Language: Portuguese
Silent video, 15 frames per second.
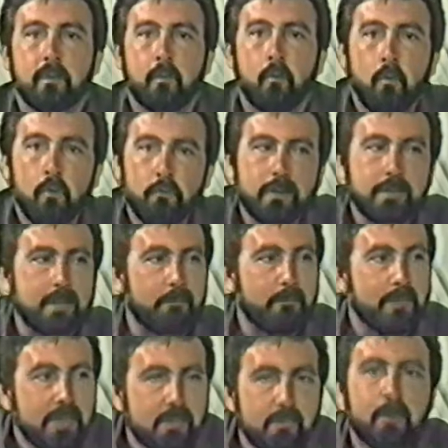Houve essa
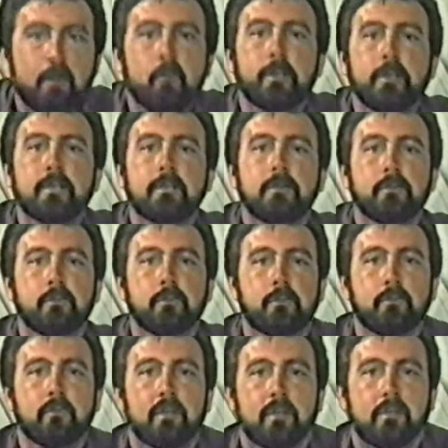mesma corrida de
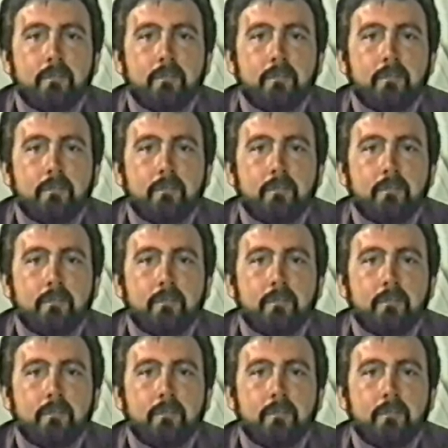ouro,